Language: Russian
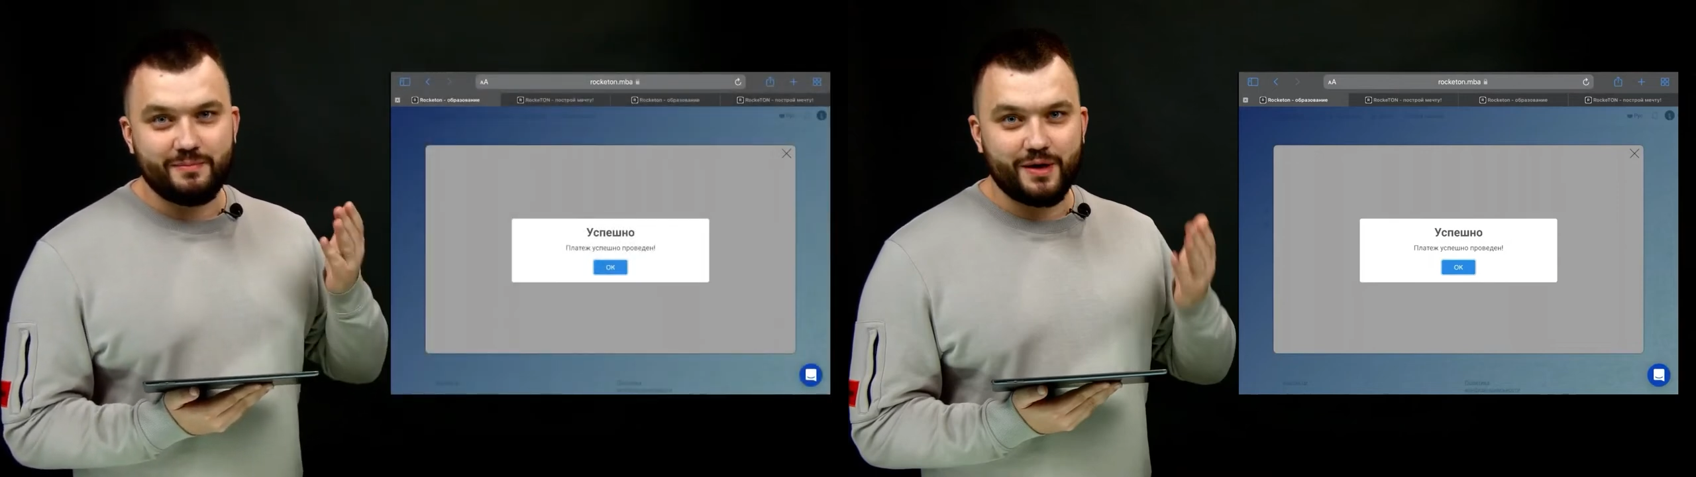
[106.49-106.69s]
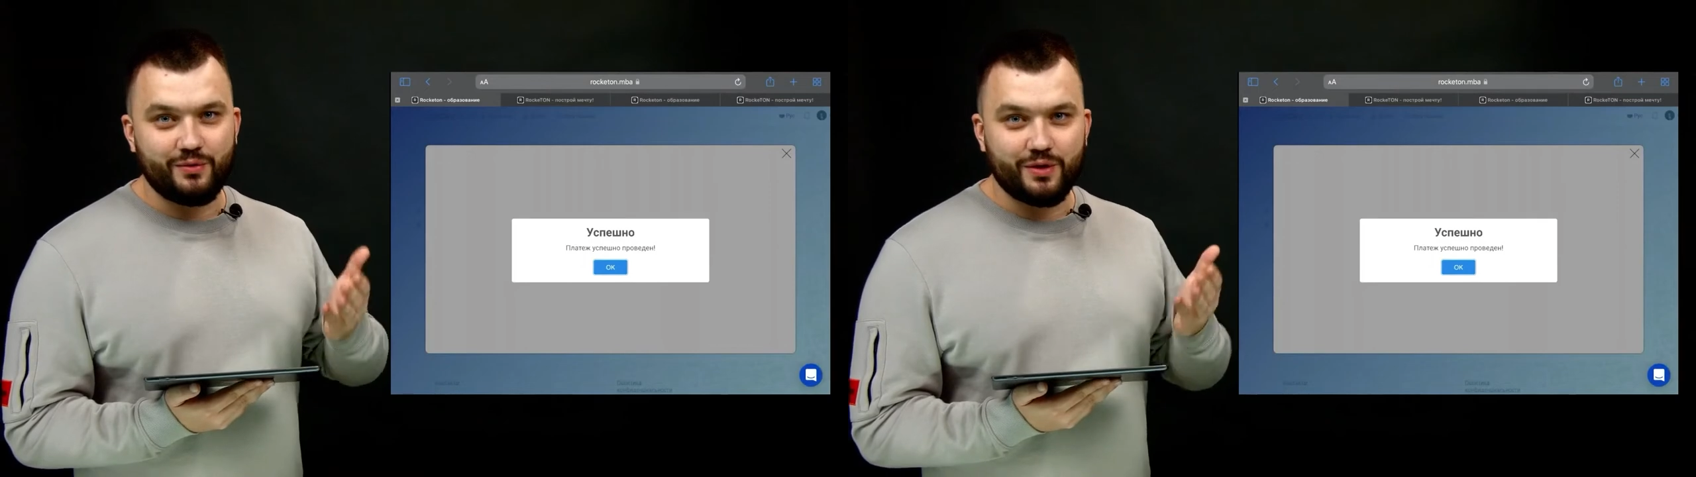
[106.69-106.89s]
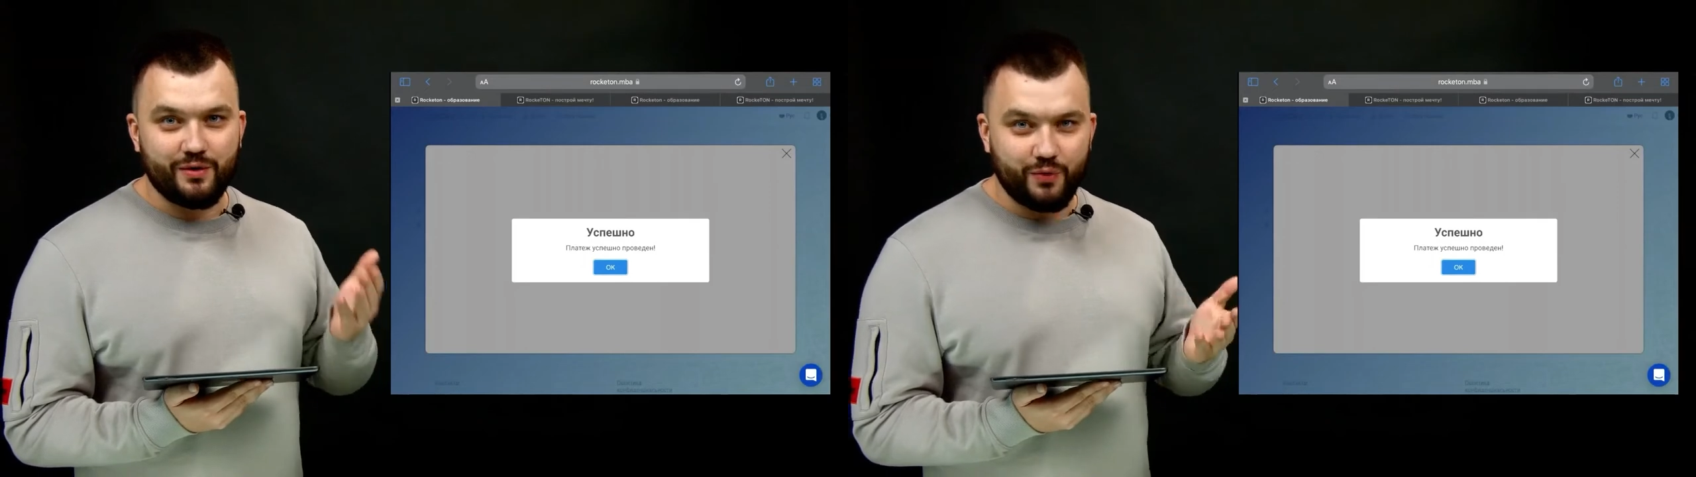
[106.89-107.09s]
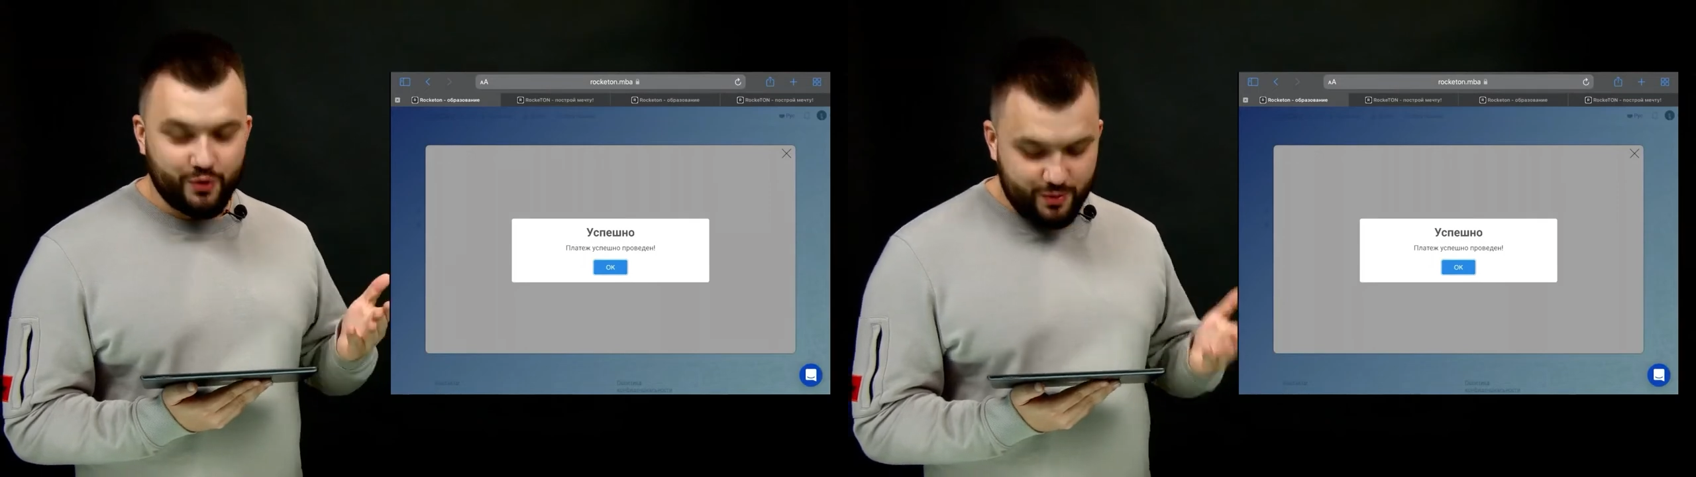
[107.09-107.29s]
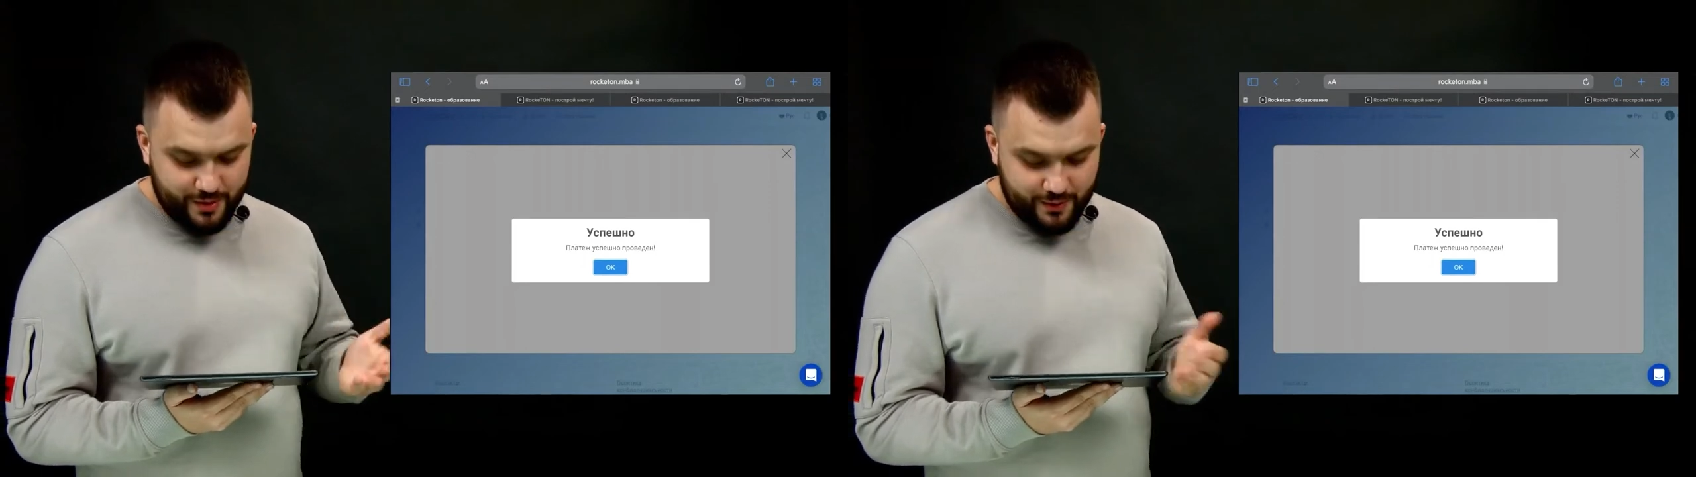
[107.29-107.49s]
первую игровую
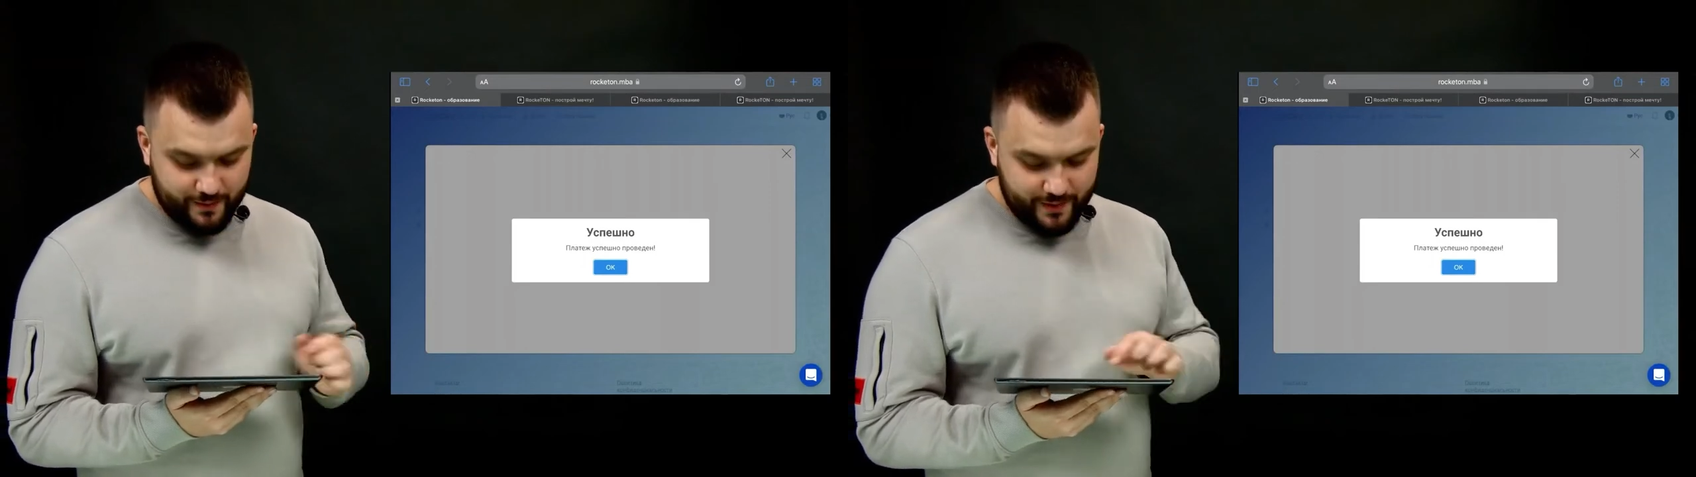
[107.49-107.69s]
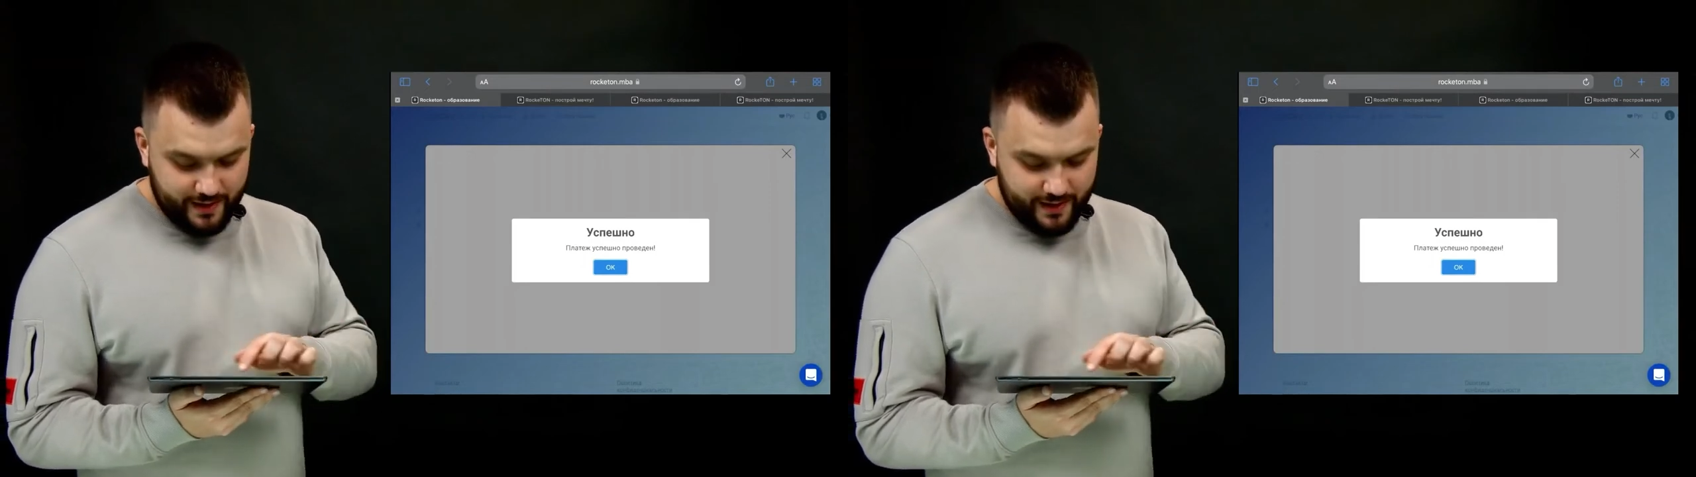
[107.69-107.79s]
комнату.